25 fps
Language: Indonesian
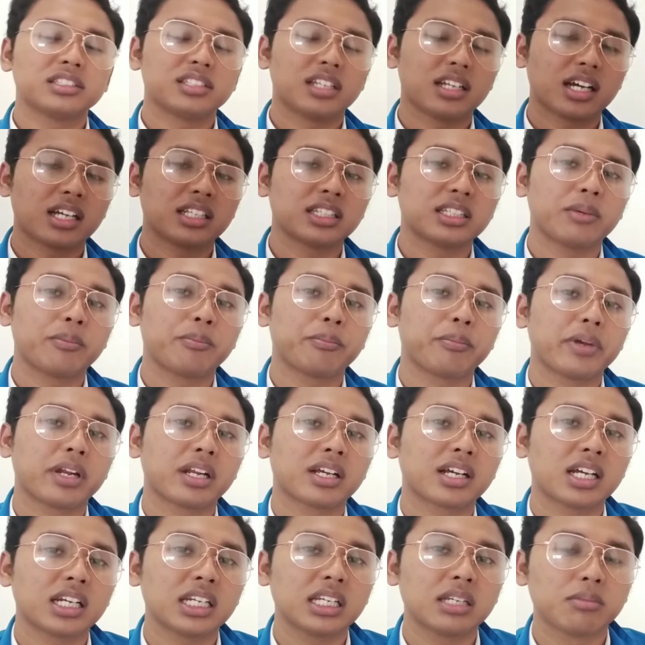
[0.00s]
silahkan
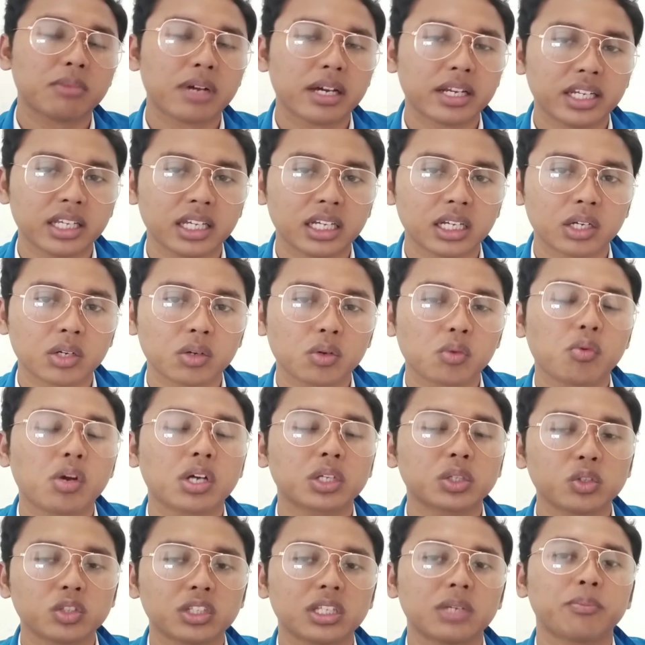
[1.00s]
tempelkan di mading.
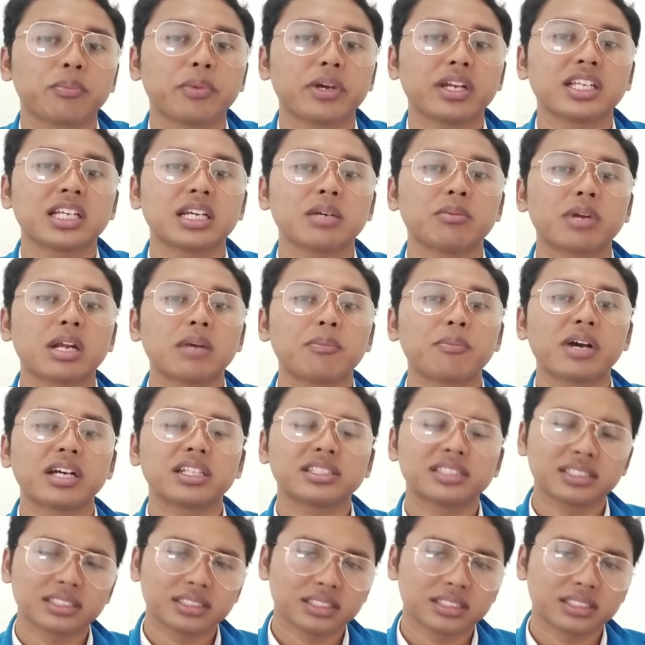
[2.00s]
Waktu tempelnya berapa?